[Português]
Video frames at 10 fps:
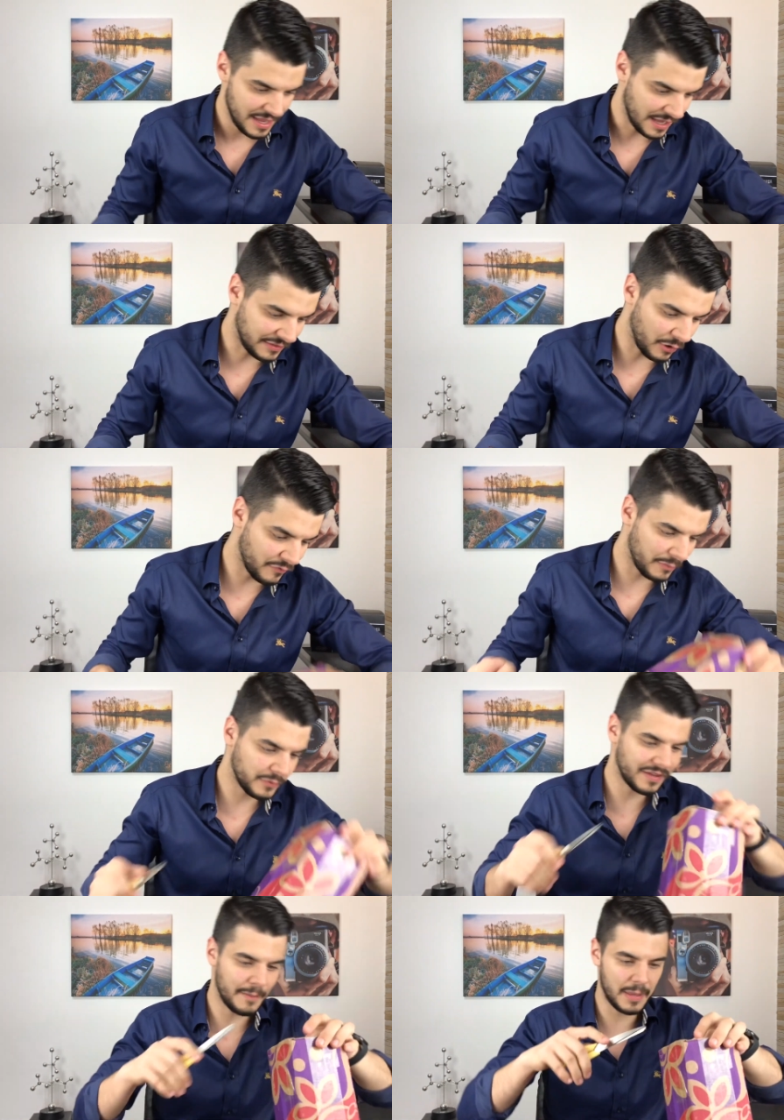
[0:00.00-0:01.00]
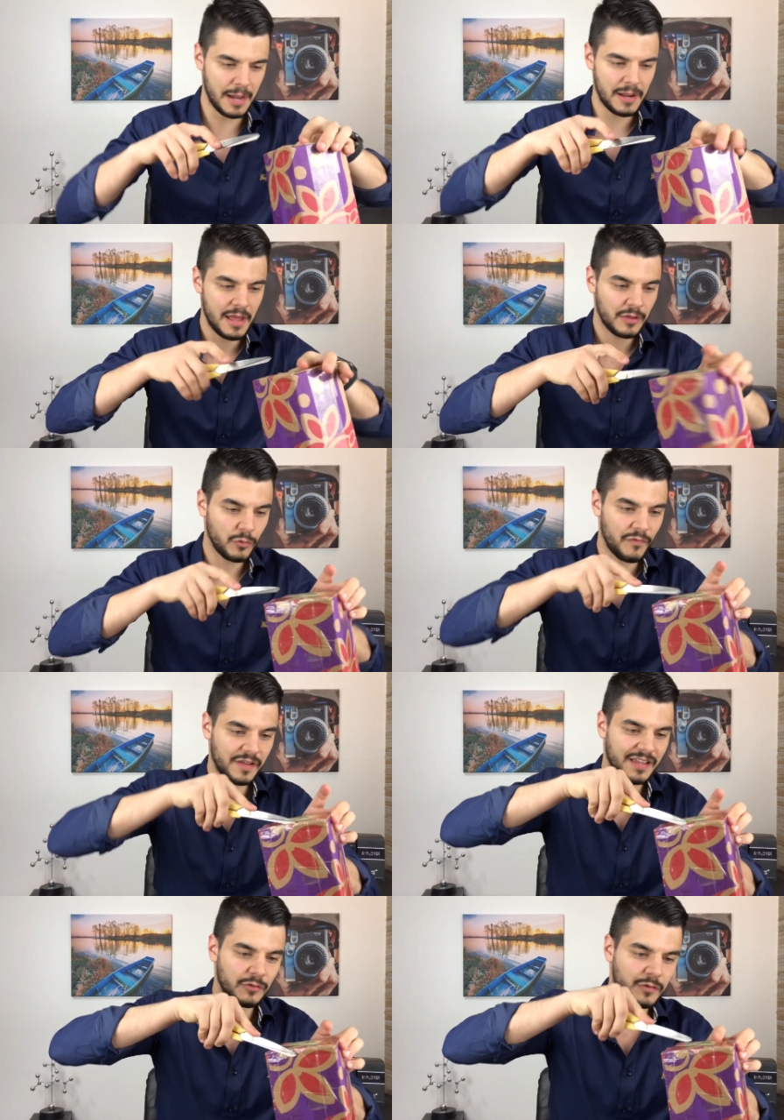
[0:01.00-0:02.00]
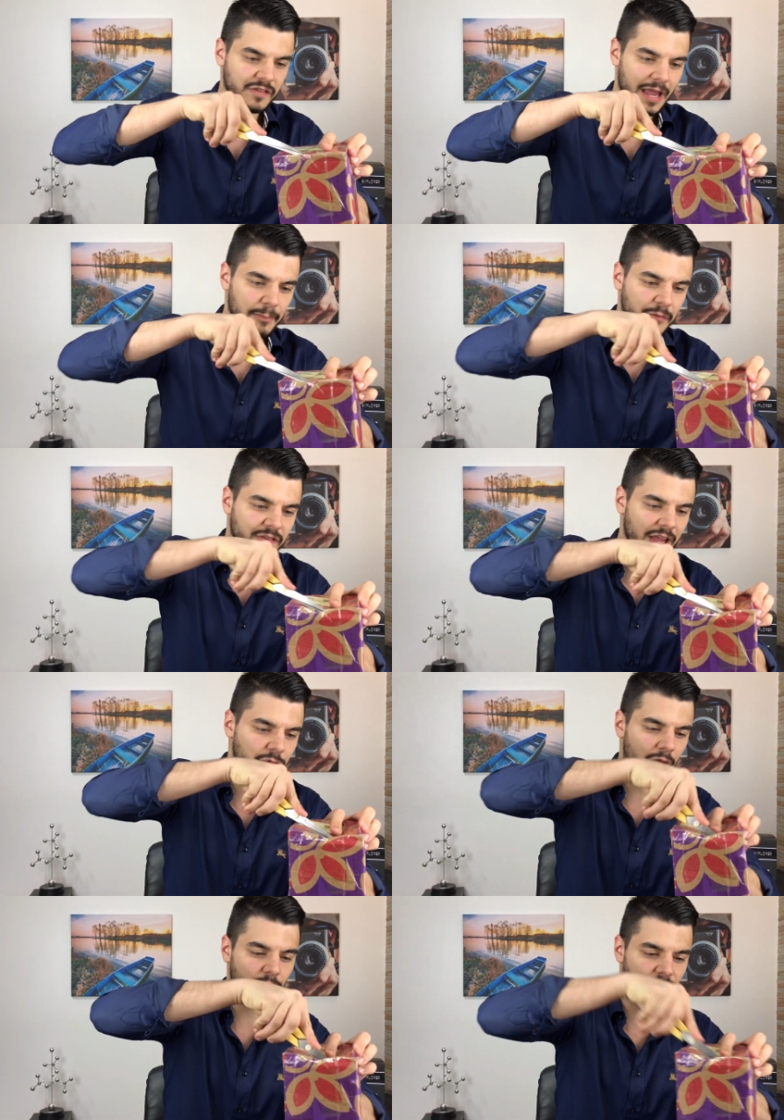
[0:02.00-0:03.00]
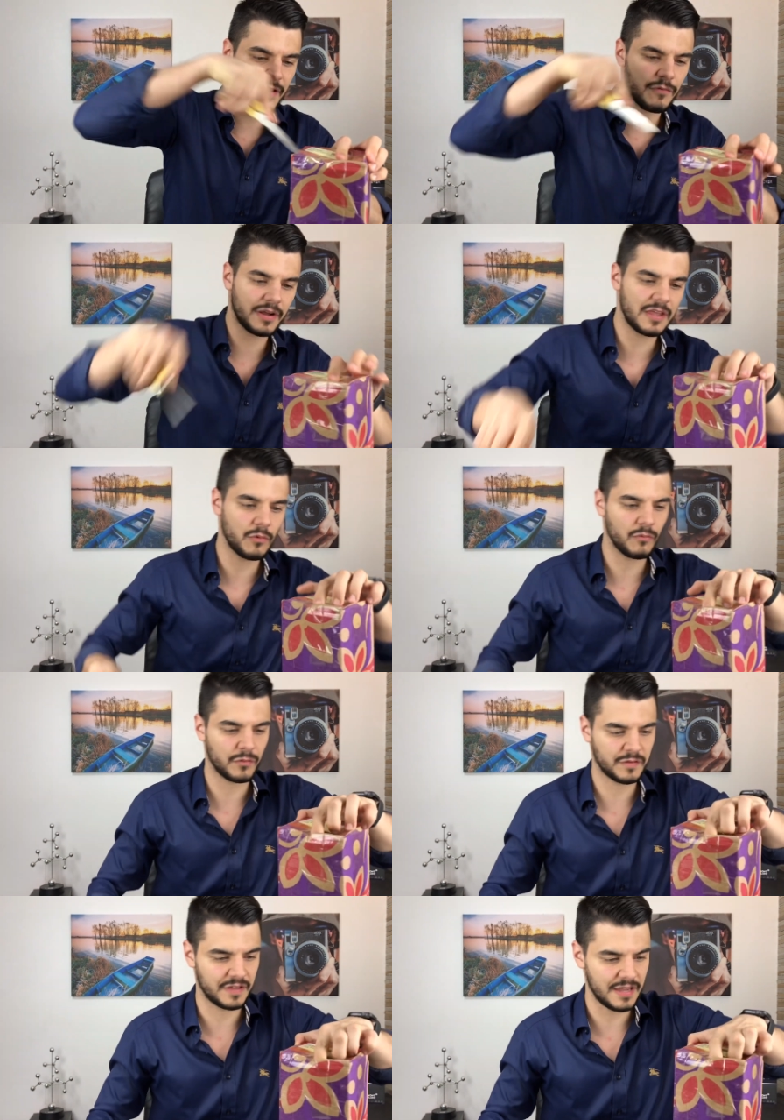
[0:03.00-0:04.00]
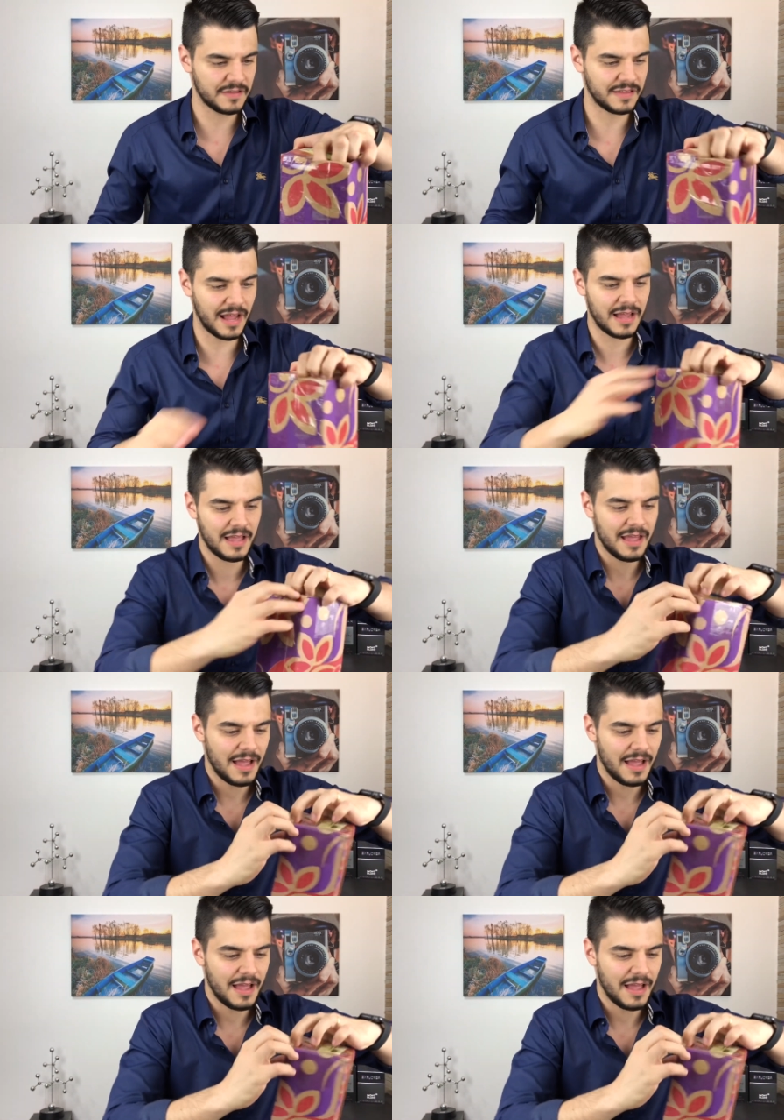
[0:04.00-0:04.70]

Então vamos abrir. Tô fazendo 100% ao vivo aqui com vocês, tá?